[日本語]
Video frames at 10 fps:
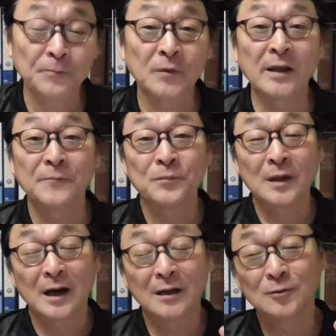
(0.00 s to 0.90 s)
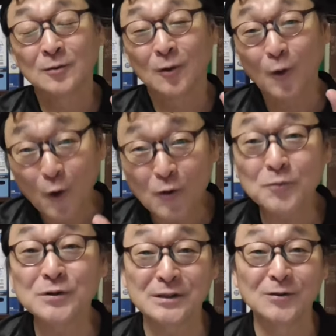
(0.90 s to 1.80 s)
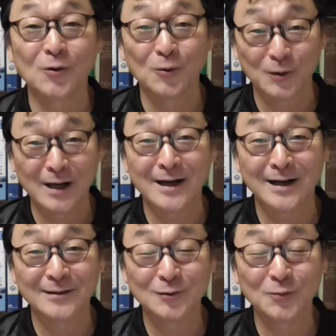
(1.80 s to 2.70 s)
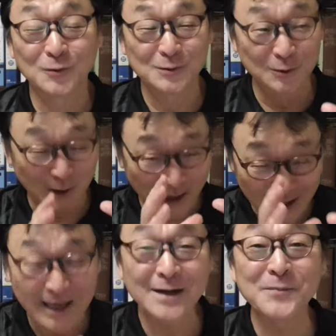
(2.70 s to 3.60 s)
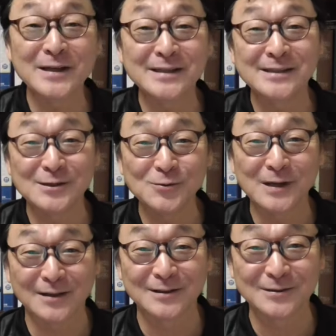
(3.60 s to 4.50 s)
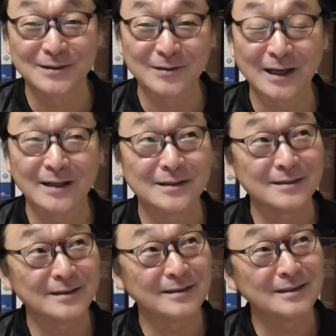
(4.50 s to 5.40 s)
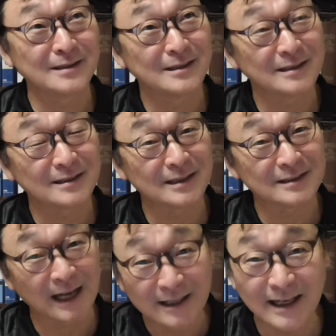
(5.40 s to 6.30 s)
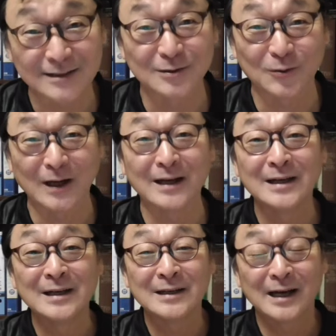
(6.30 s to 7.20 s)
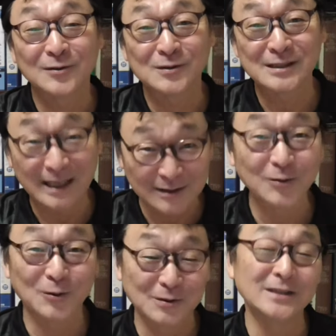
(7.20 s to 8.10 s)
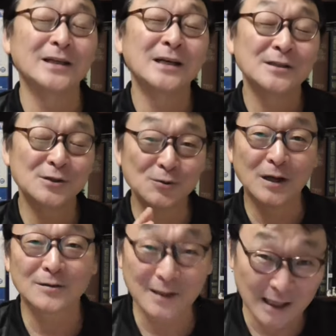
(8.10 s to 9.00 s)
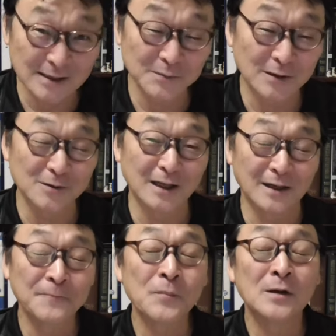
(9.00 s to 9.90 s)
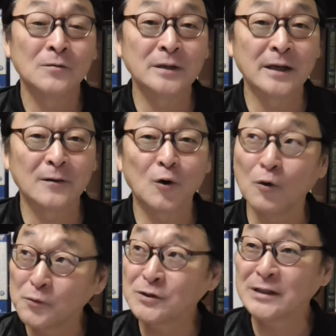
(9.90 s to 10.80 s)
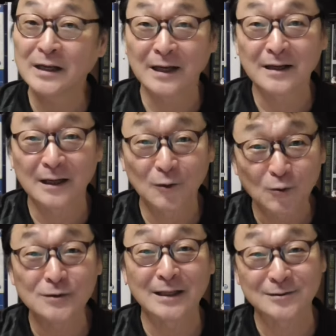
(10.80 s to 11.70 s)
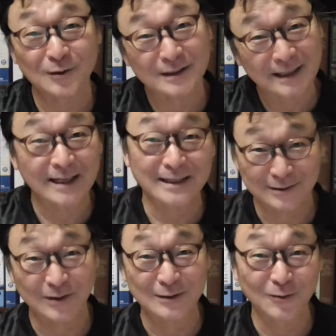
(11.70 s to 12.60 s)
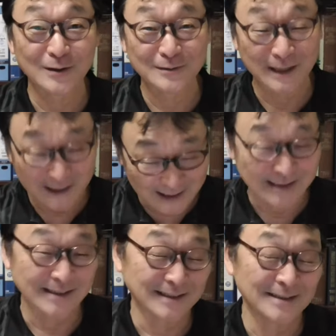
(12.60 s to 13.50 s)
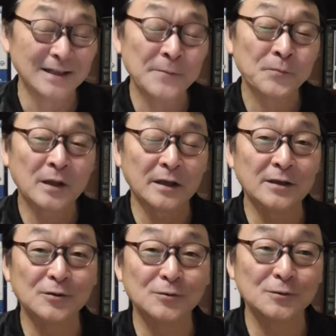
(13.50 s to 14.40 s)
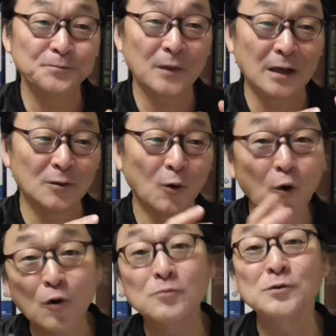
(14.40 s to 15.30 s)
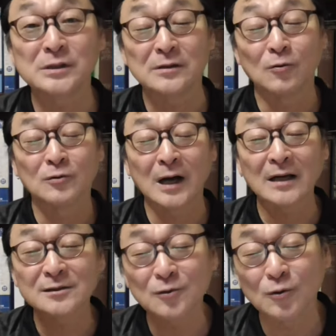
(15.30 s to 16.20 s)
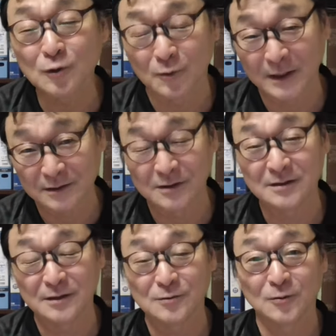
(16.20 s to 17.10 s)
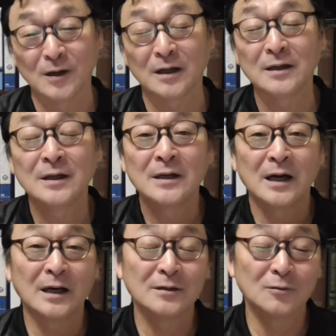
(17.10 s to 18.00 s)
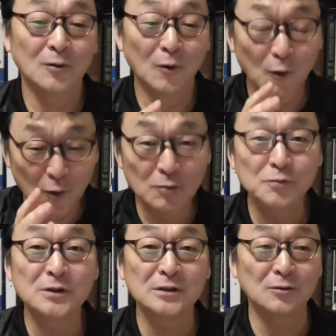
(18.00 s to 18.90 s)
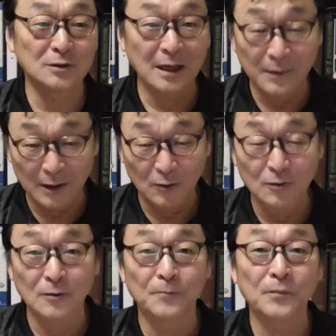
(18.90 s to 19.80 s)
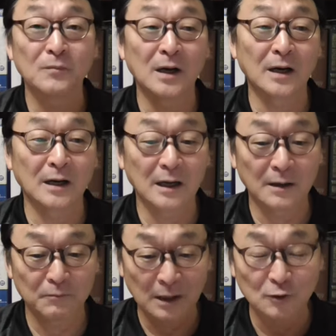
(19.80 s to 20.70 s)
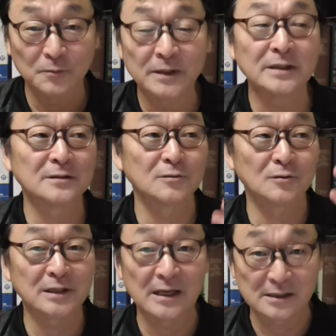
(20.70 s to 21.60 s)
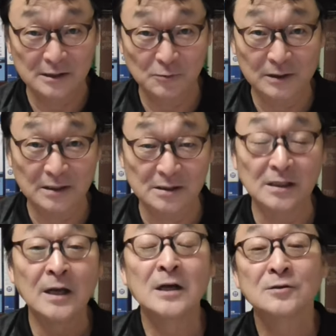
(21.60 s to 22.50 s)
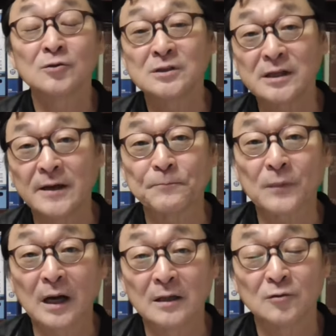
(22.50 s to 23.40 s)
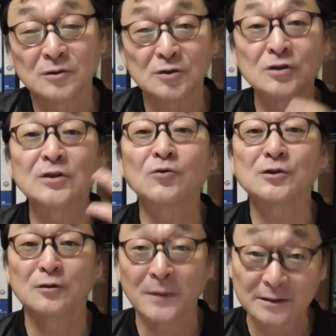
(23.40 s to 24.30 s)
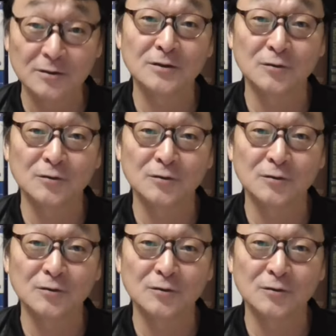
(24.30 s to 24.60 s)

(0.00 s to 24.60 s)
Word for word: で、あの、大麦の方が、どうもちょっと早めに収穫するんですよ。だから、3月とか、あの、4月頃に収穫始まるが。ほんで、小麦がなんか6月とか7月とか、それぐらいらしいんです。で、結局、あの、大麦、この初炎祭りっていうのは、あの、大麦の束を、まあ、まとめてその祭祀に渡し、そして、あの、杉越の祭